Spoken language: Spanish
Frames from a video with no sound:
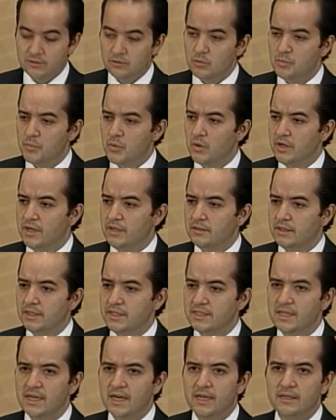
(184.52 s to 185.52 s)
suponen que
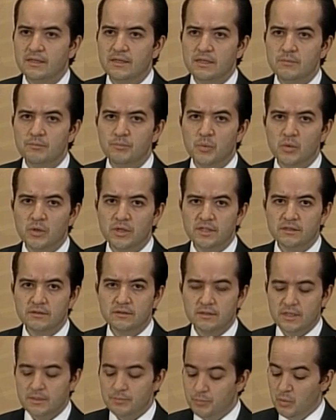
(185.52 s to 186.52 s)
serán
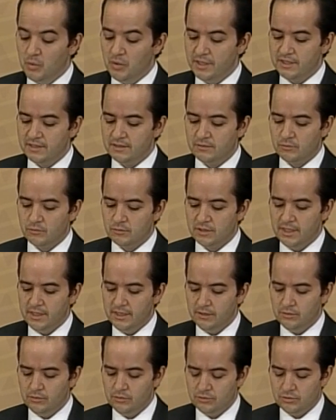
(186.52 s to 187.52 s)
impunes sus
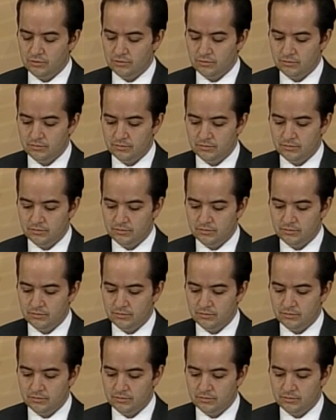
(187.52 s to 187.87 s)
delitos.